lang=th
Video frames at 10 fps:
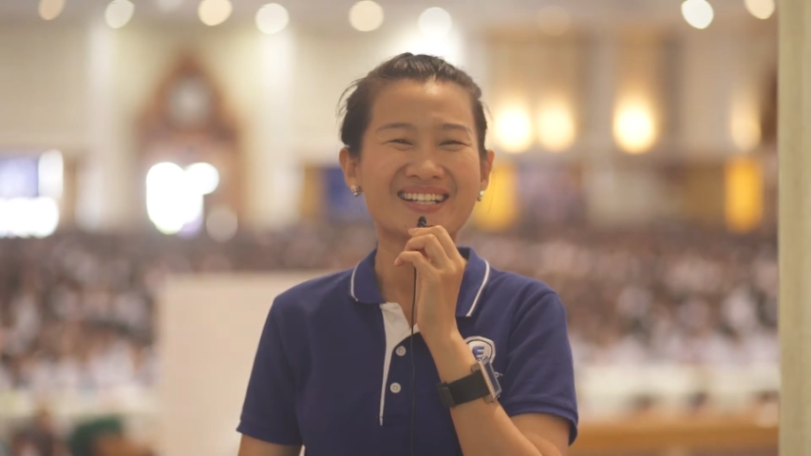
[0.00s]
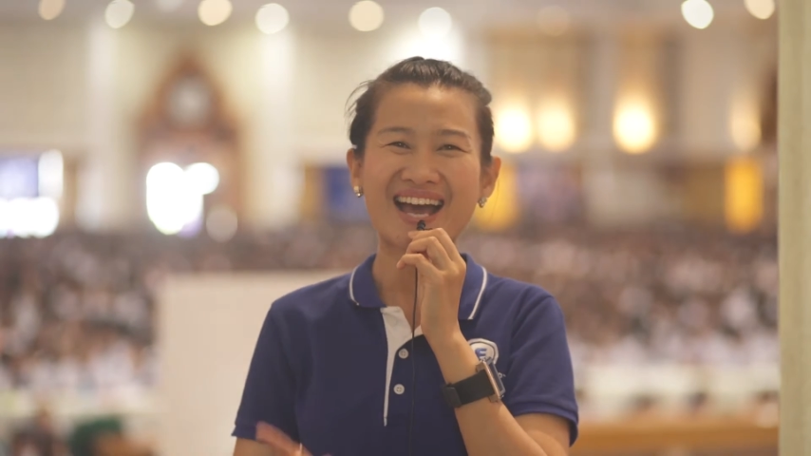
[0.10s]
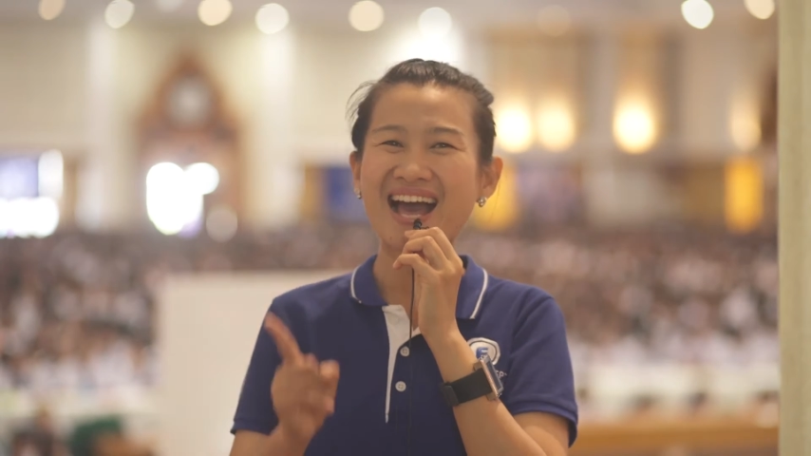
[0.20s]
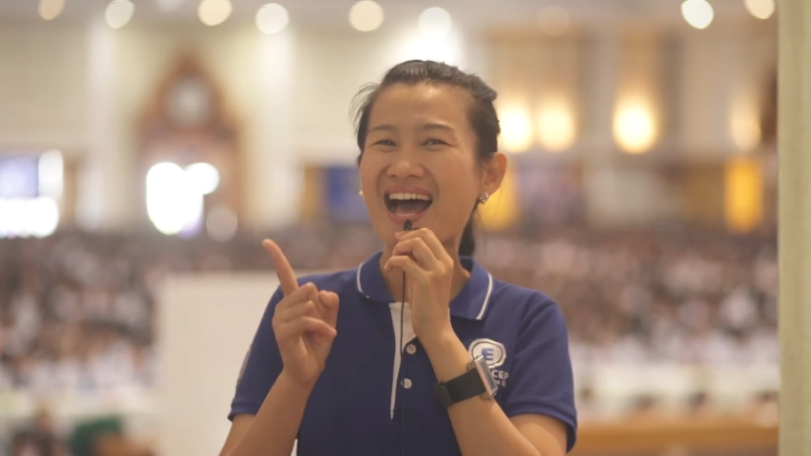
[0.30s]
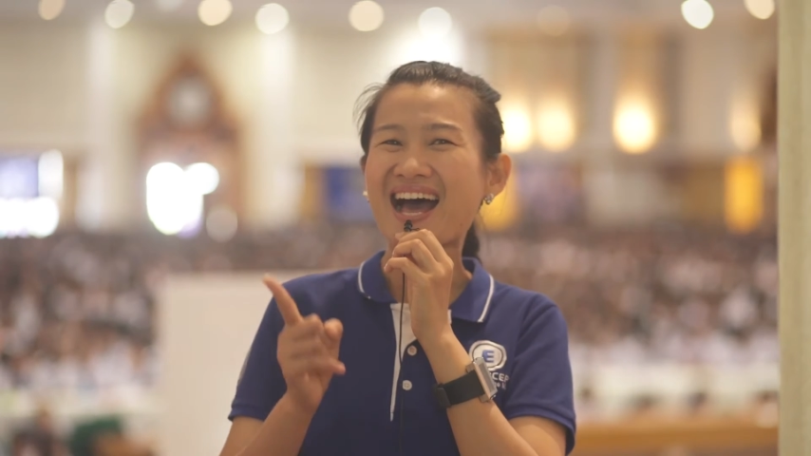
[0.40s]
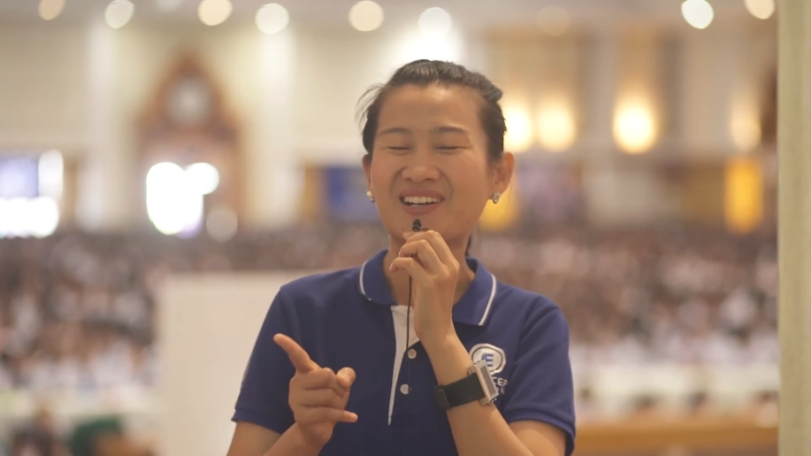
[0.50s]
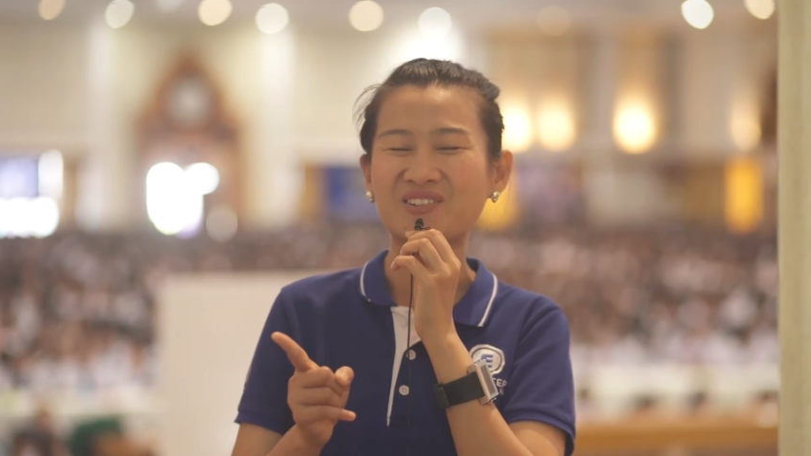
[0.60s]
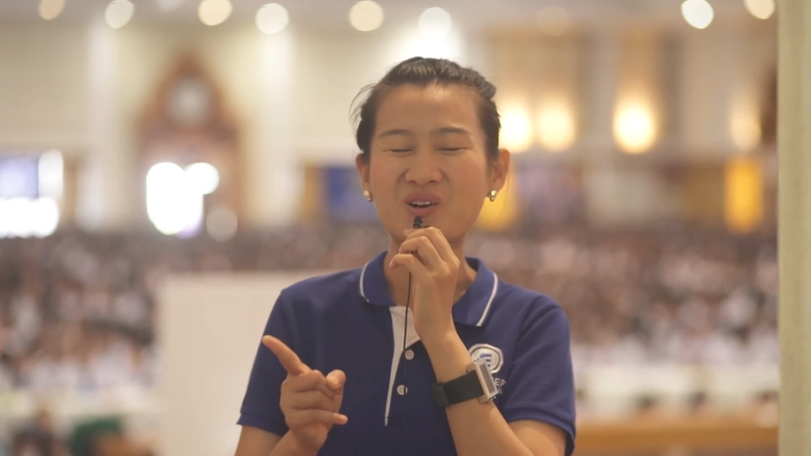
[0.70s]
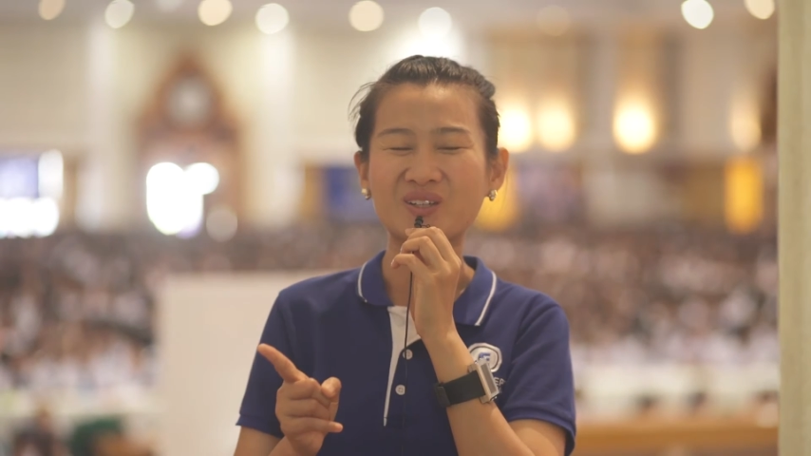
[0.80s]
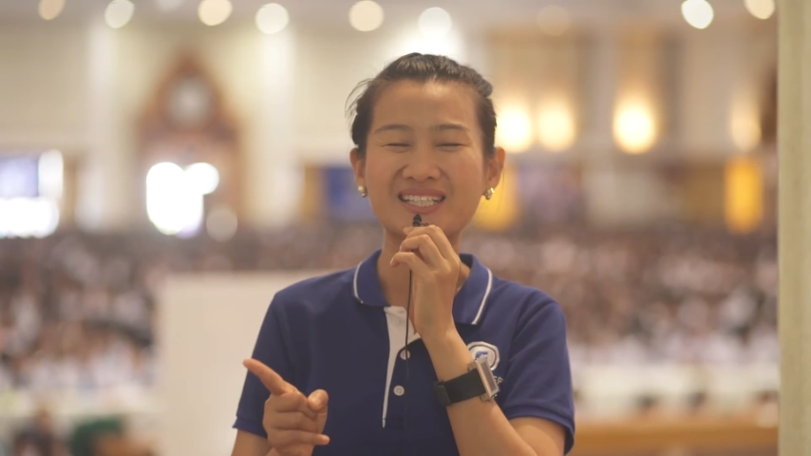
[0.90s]
เนี่ยค่ะ
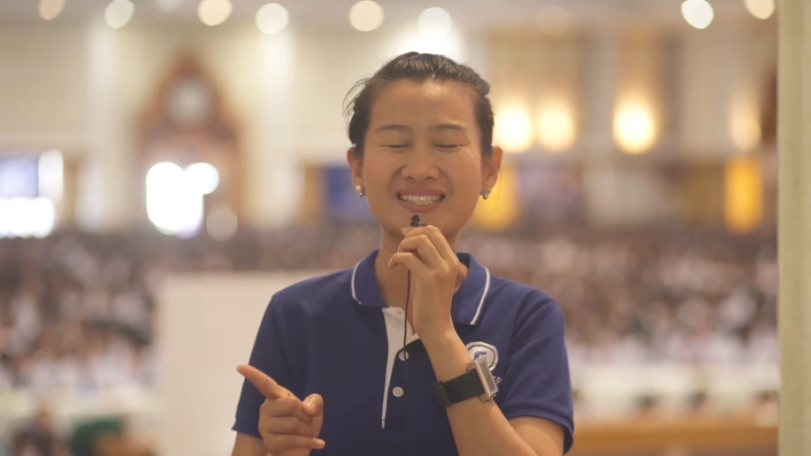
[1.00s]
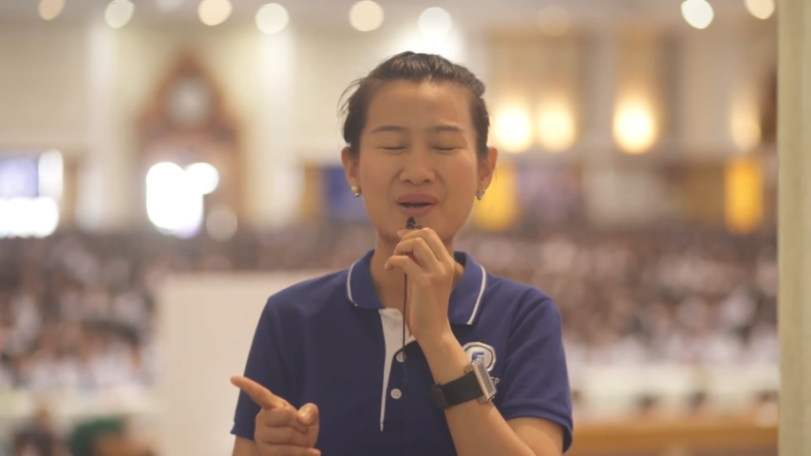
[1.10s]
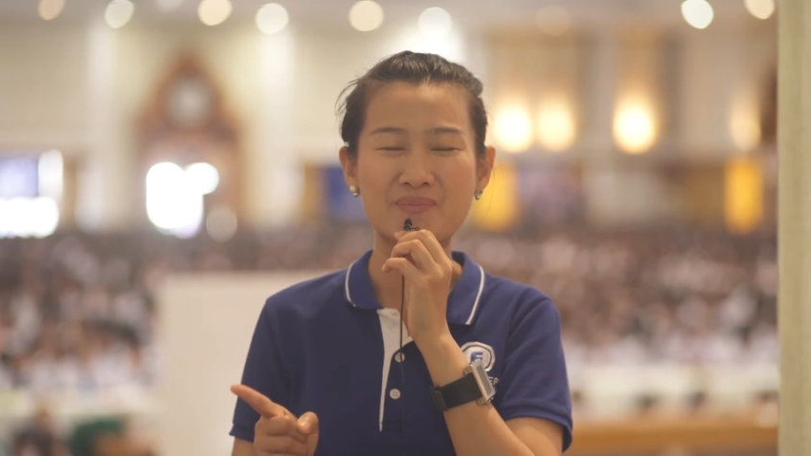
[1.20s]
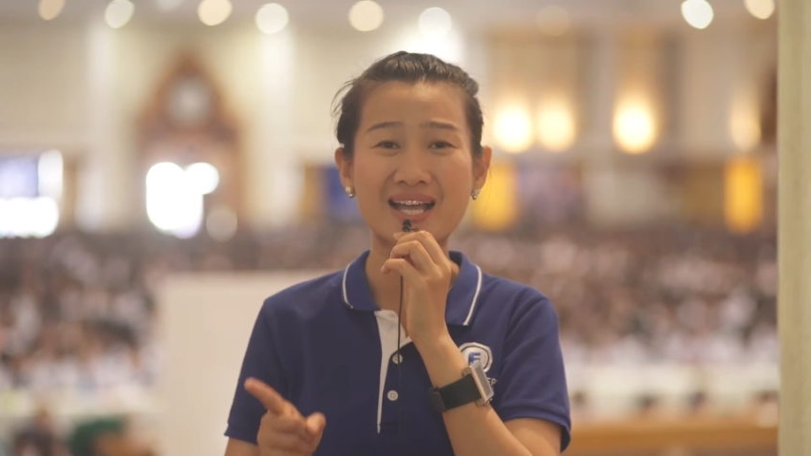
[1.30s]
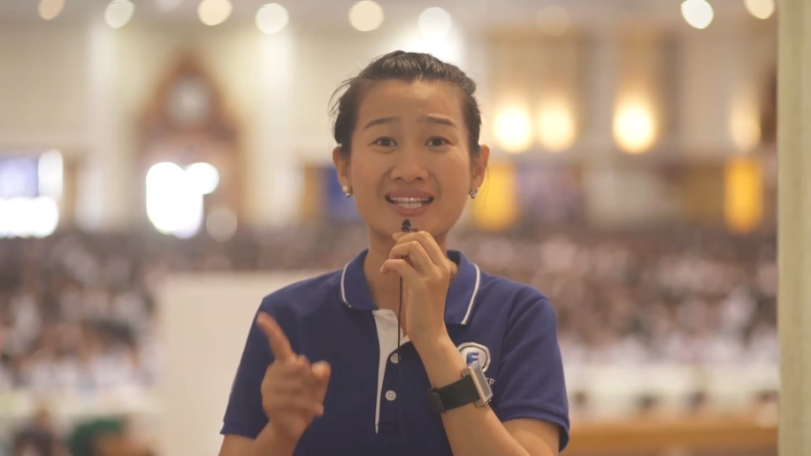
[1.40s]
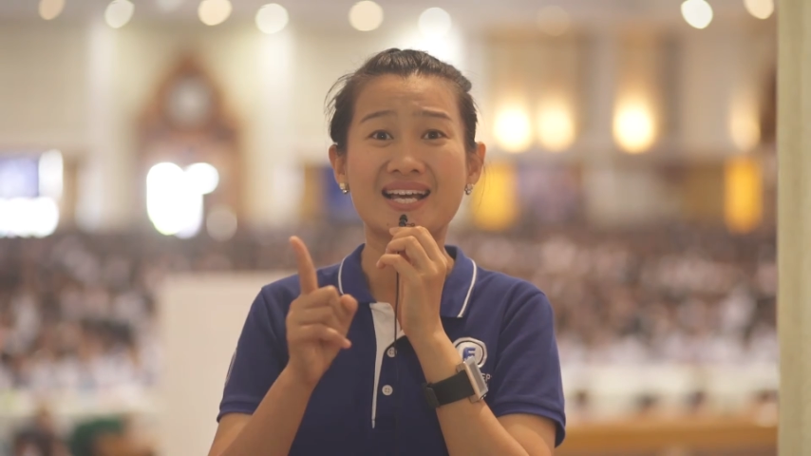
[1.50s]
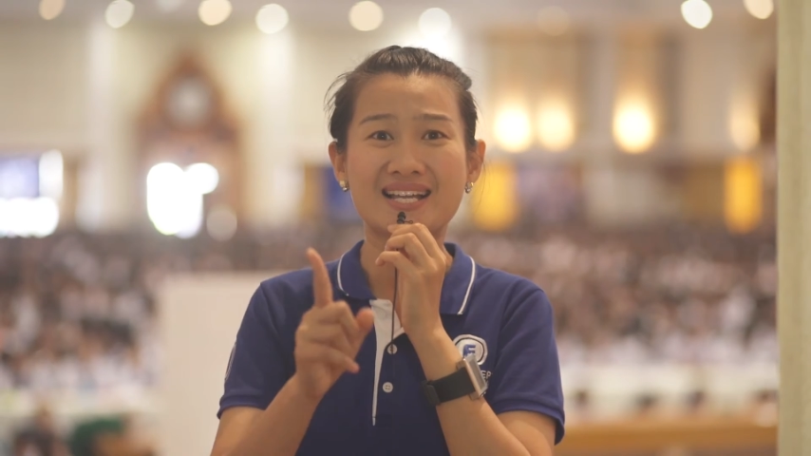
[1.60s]
น้องๆก็จะสามารถ